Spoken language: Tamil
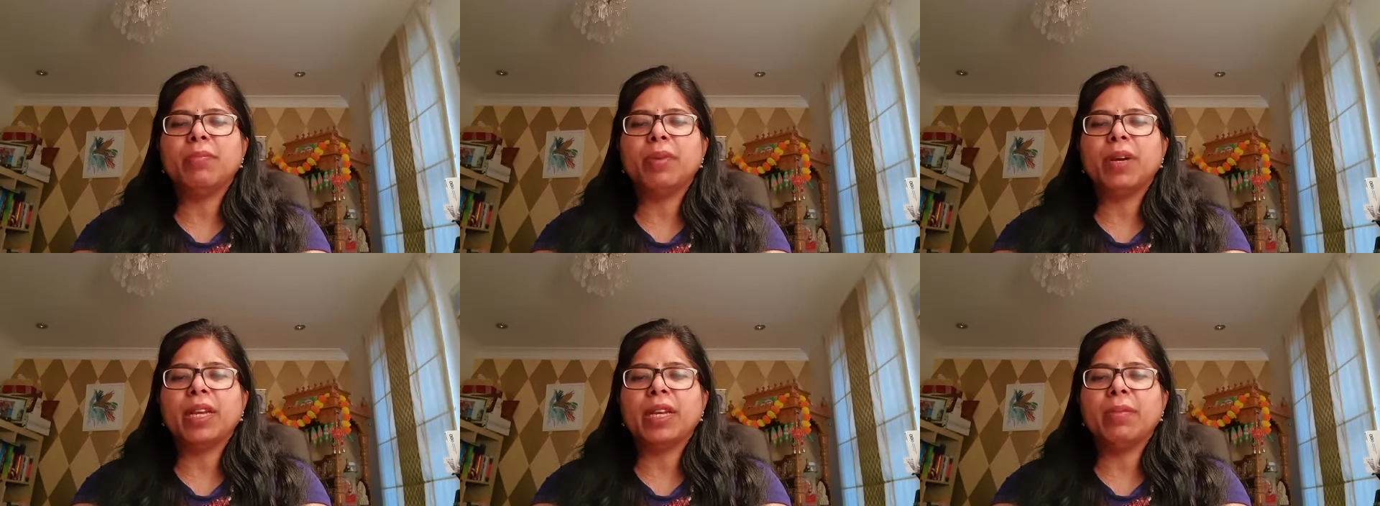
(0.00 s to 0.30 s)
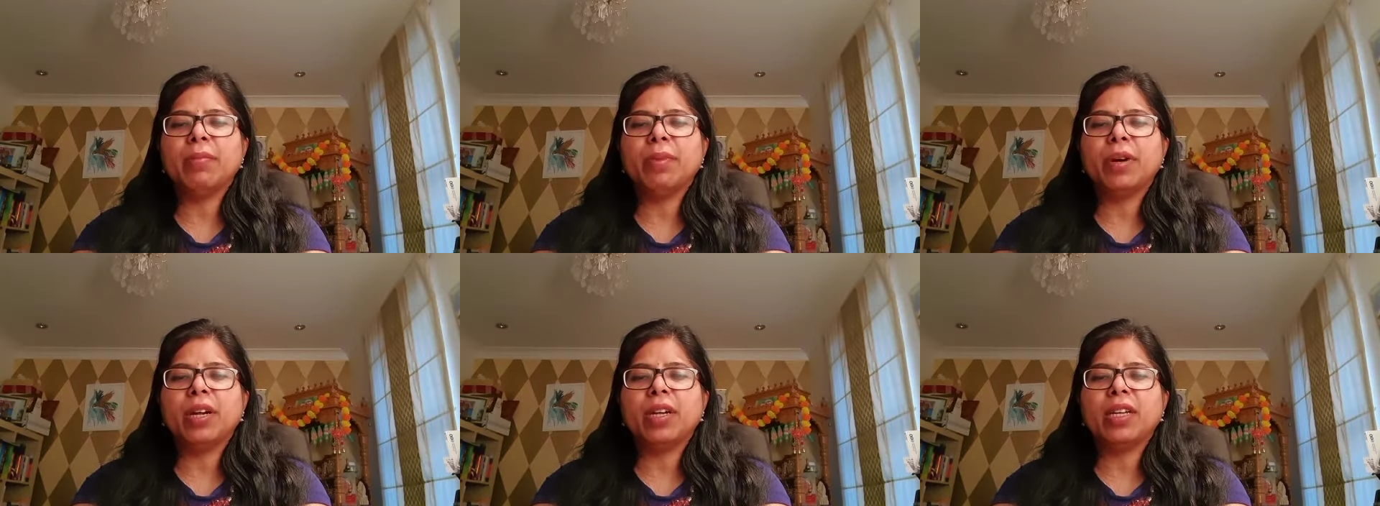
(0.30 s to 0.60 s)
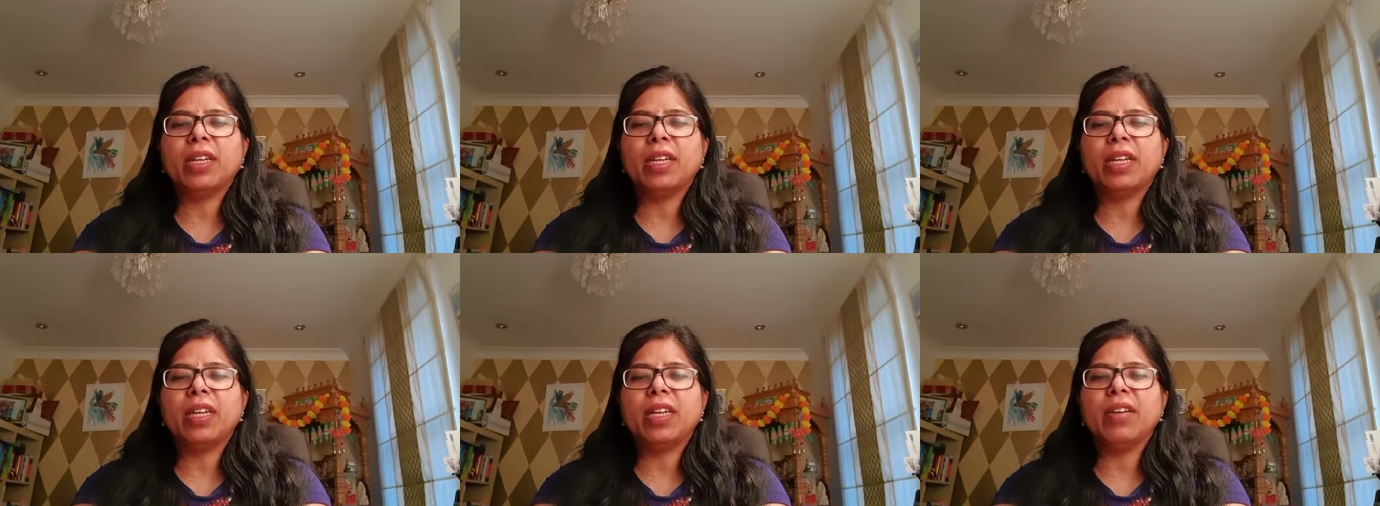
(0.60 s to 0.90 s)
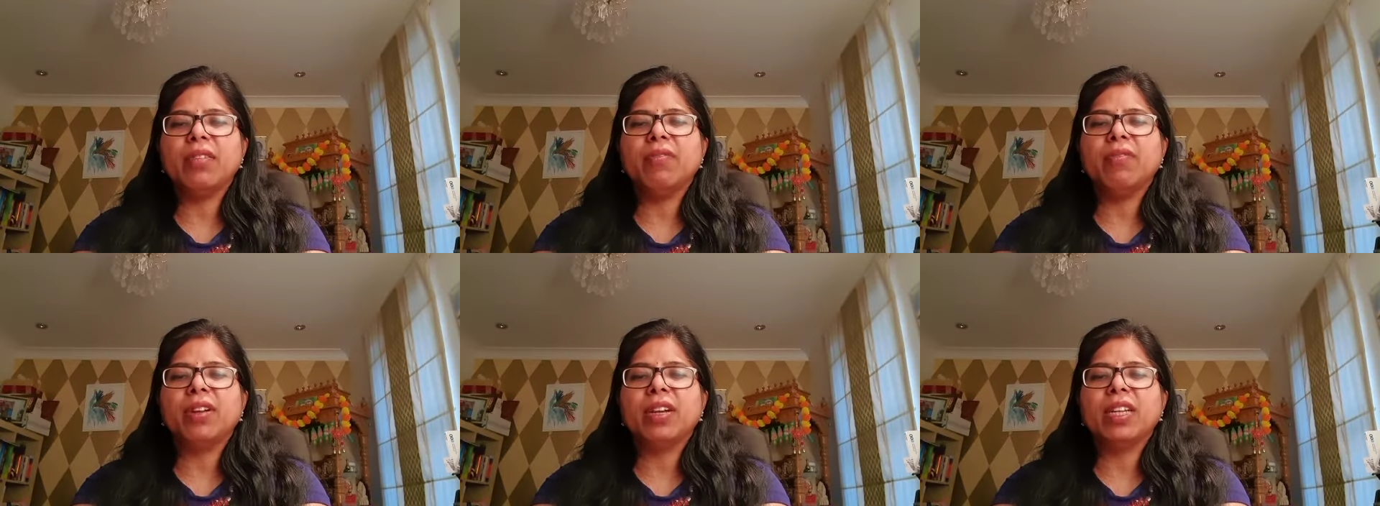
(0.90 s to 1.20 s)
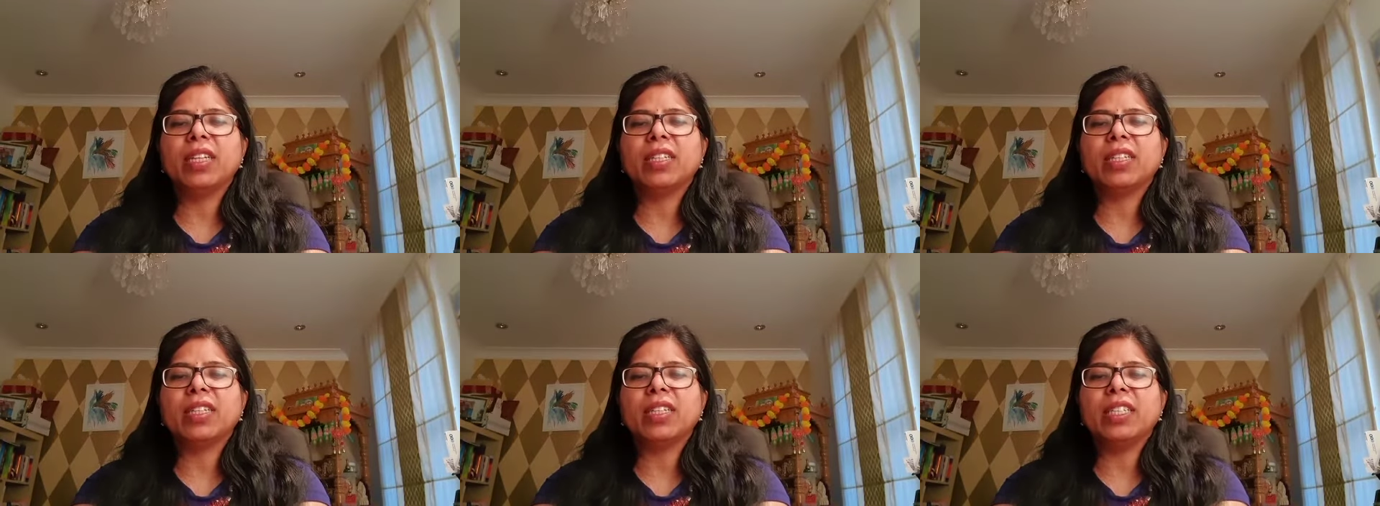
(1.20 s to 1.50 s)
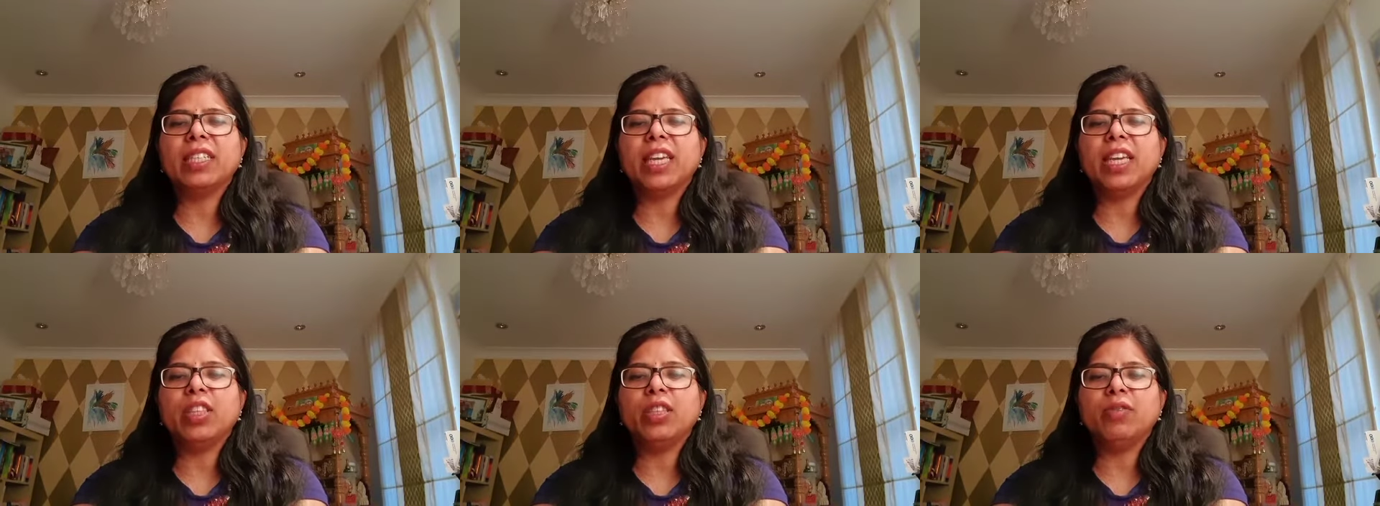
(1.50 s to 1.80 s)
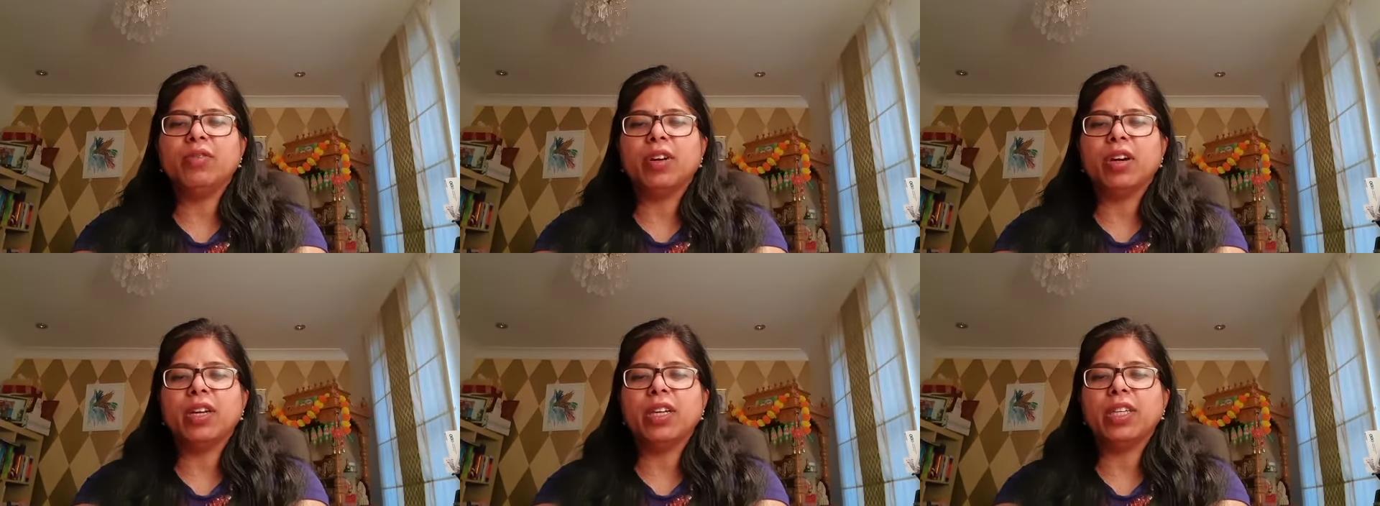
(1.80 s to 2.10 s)
பயன்பாட்டை வளர்க்க
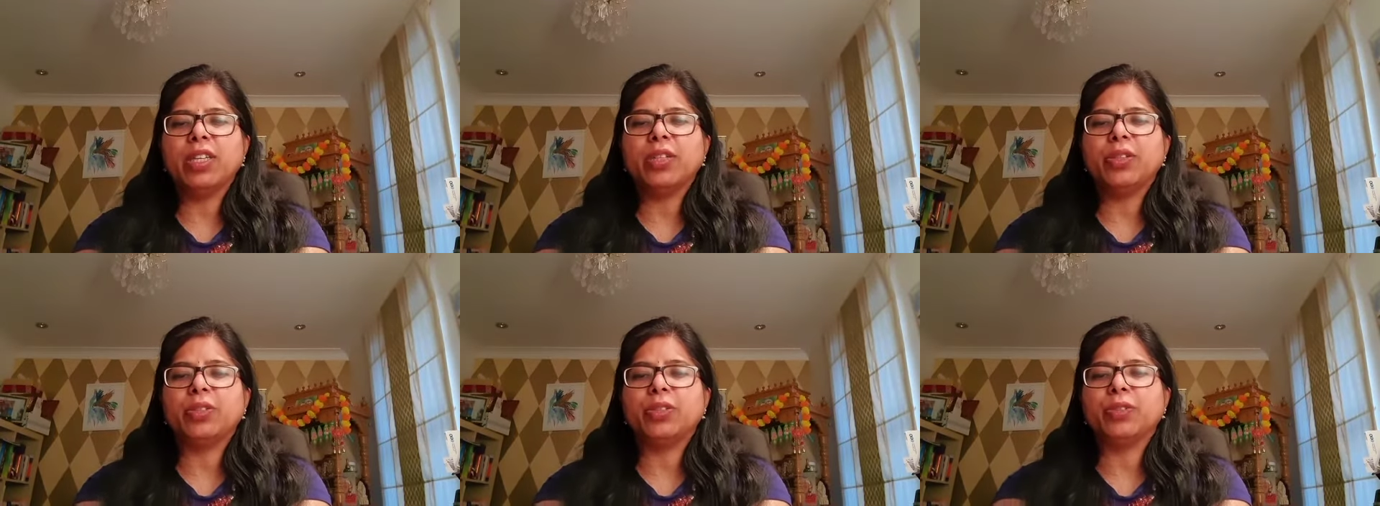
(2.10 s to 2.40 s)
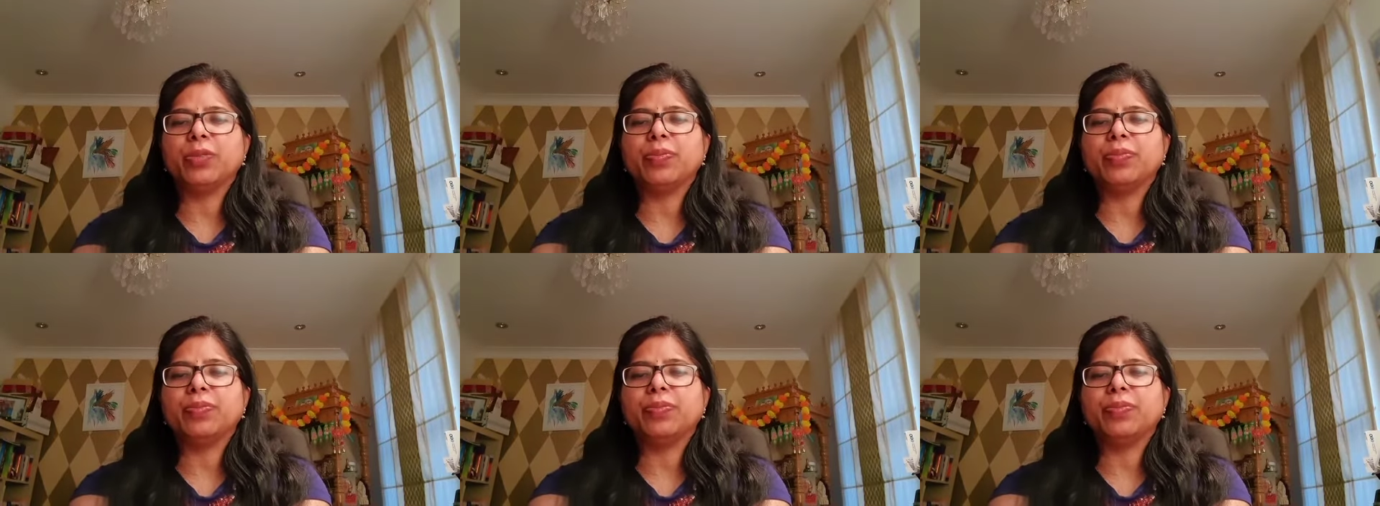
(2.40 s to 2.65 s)
ஏதுவாக இருக்கும்